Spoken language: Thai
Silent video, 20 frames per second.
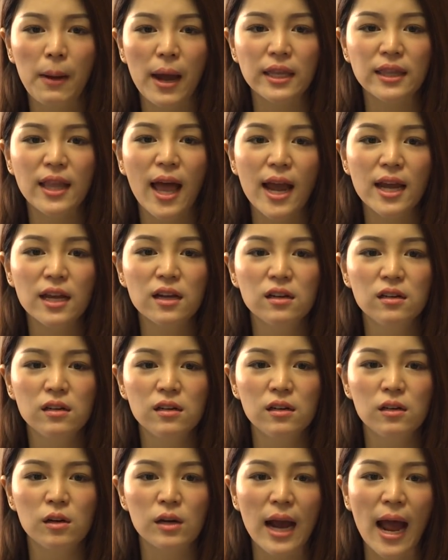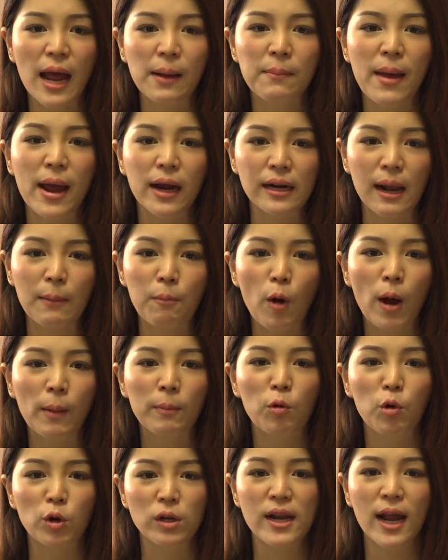ภายใต้คือการแบกรับค
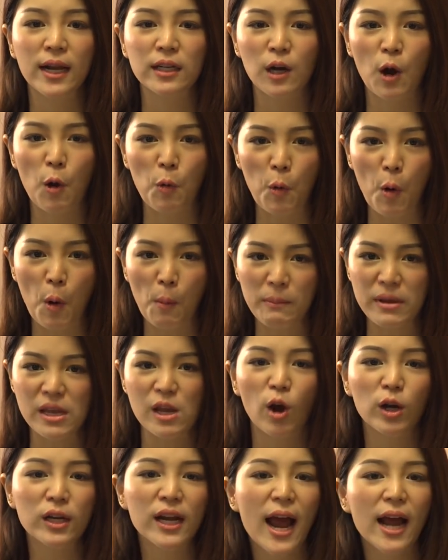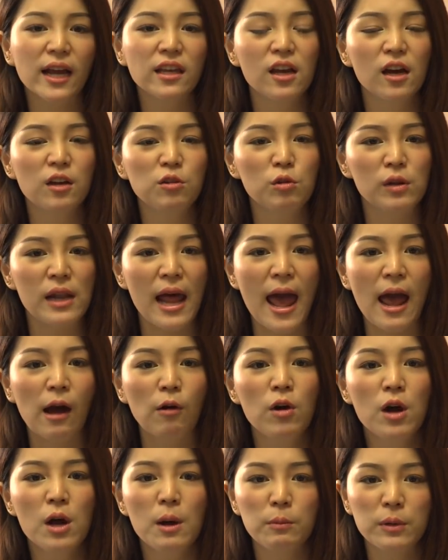วามกดดันเขาก็มีค่อนข้างเยอะอยู่แล้
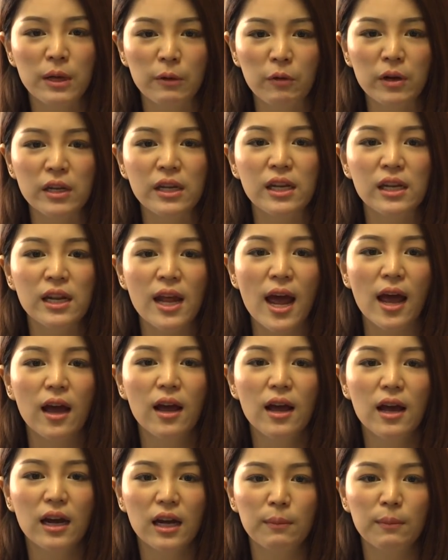วเพราะฉะนั้นวันนี้เนี่ย